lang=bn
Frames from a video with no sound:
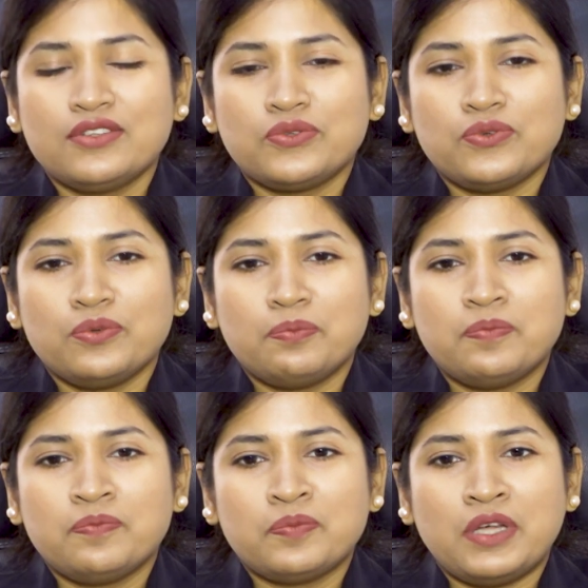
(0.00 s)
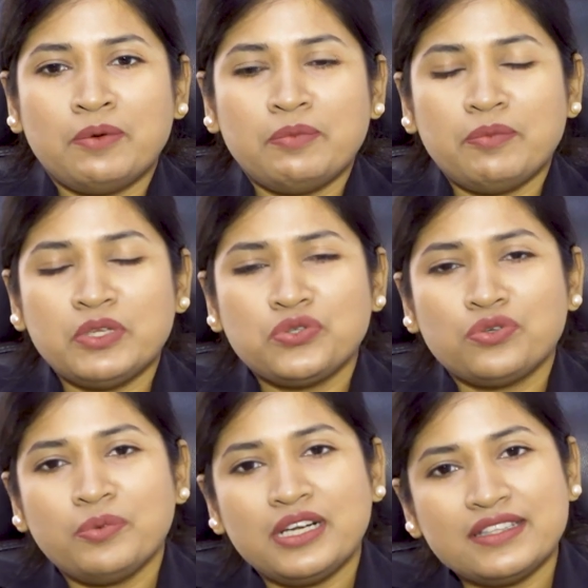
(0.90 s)
তো আমার বাবা
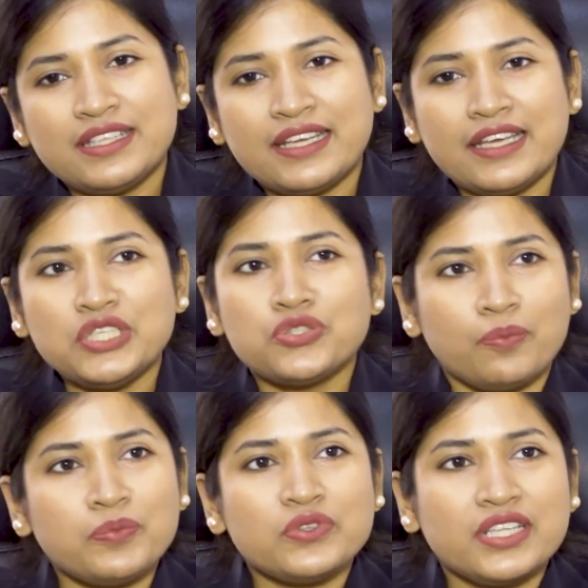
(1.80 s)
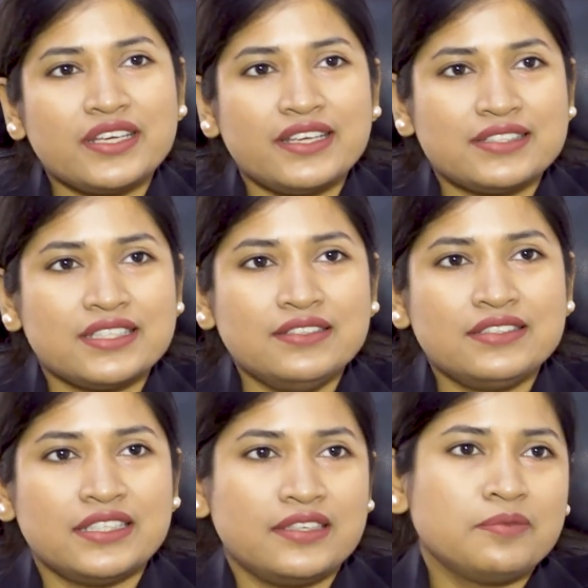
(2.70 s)
ছোটবেলা থেকেই স্বপ্ন দেখিয়েছেন
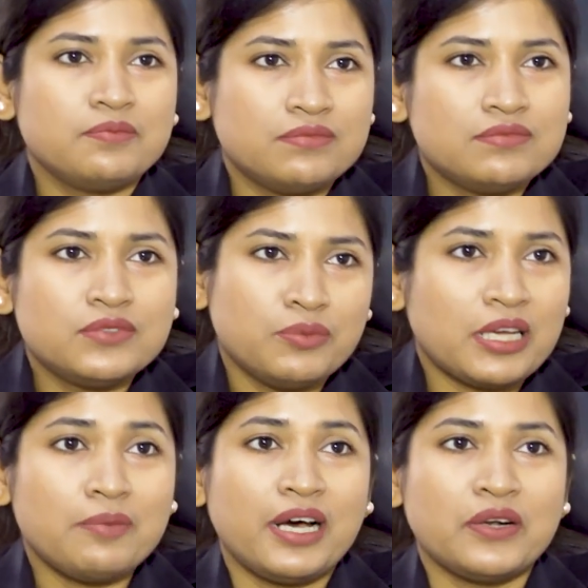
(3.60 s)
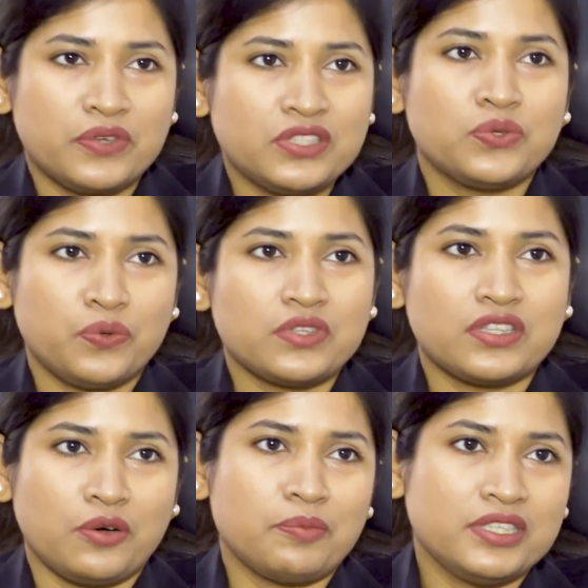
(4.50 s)
যে তোমাকে ভালো কিছু
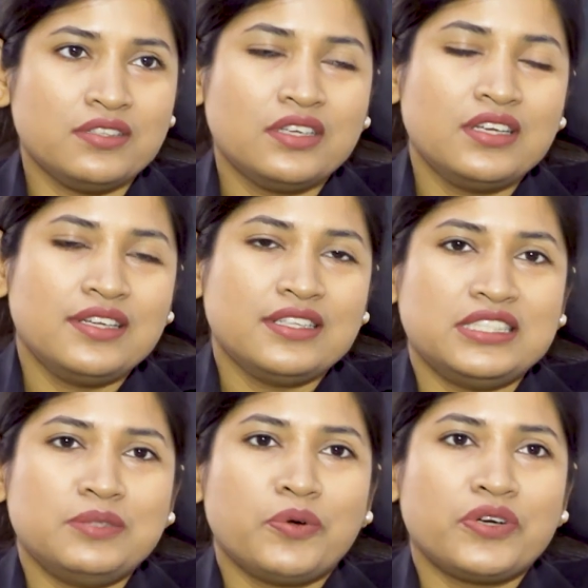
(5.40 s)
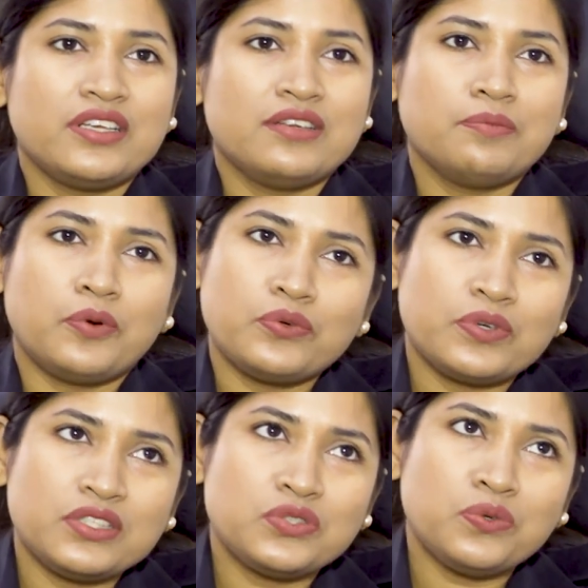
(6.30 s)
করতে হবে জীবনে বড়
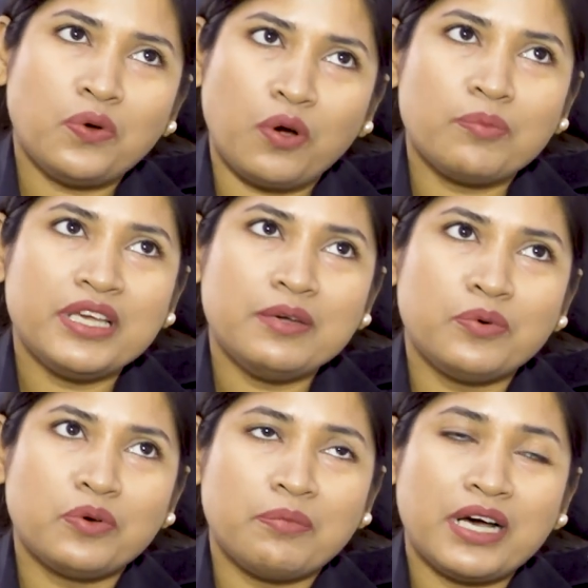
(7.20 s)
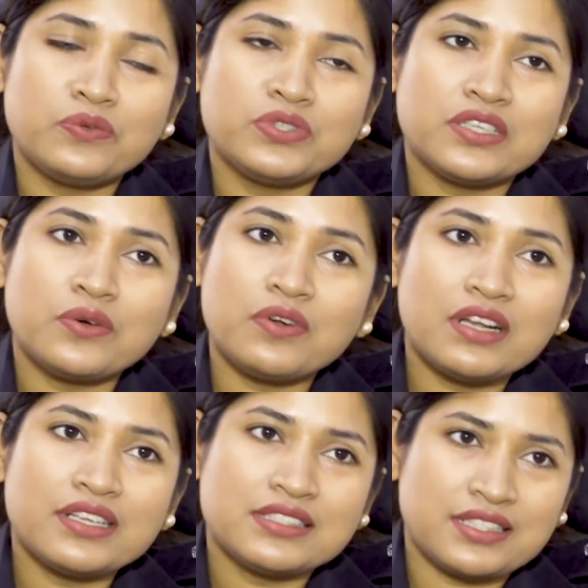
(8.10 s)
কিছু হবে এবং মানুষের
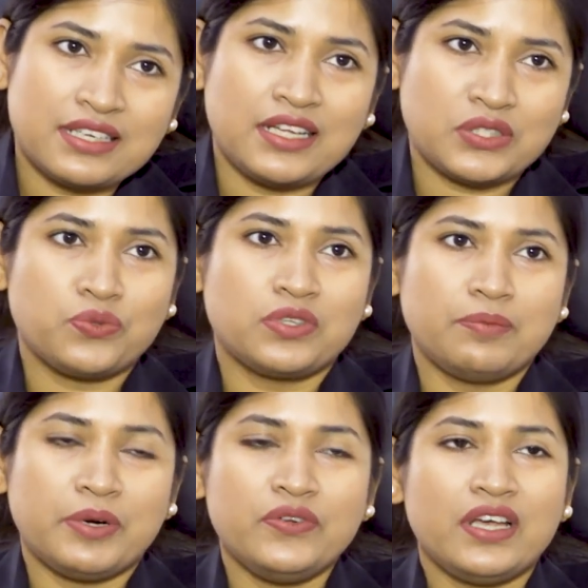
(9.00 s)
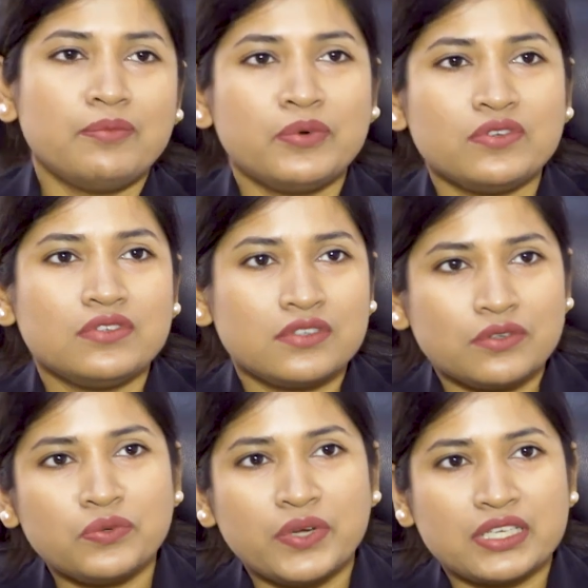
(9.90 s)
কল্যাণে যাতে কাজ করতে পারো এমন
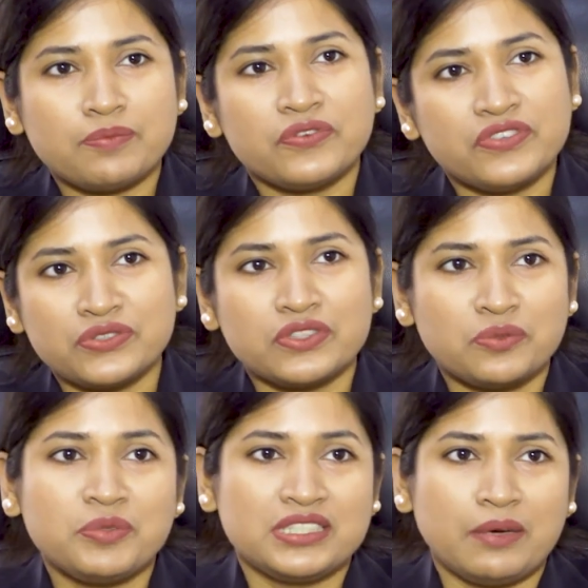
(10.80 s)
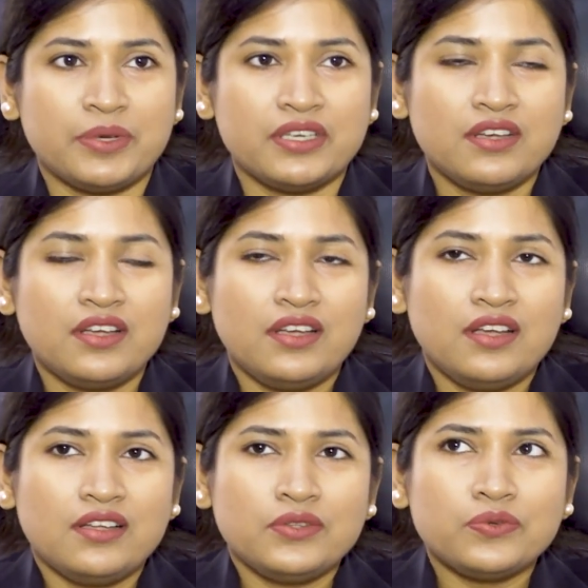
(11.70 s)
কোনো একটা প্রফেশনে তুমি যাবে
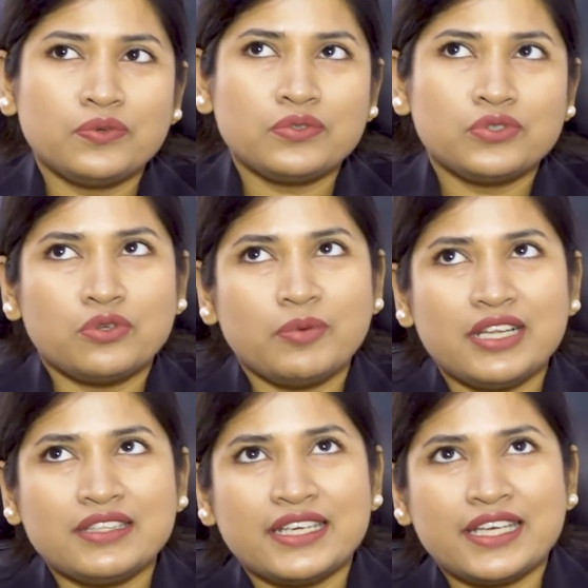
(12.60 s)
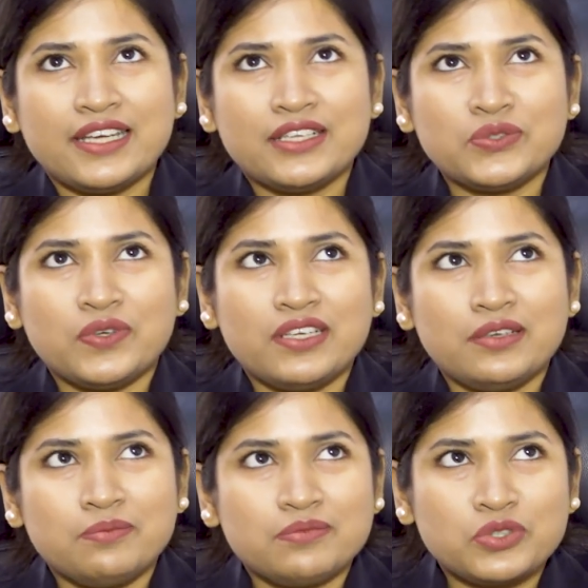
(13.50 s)
তো ছোটবেলা থেকে আসলে
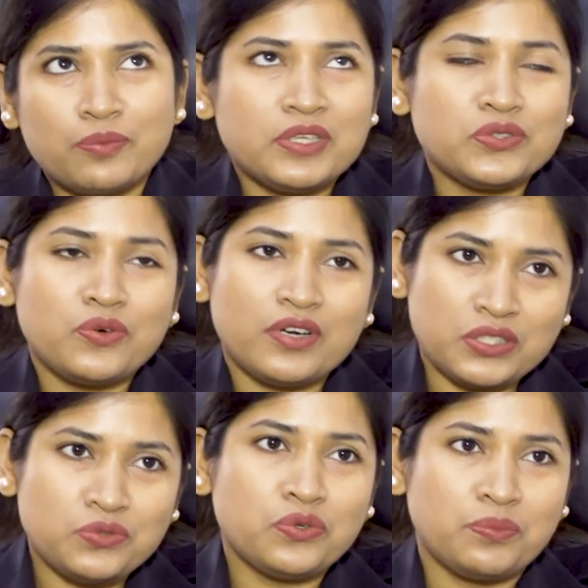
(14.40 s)
সব কিছু করার সুযোগ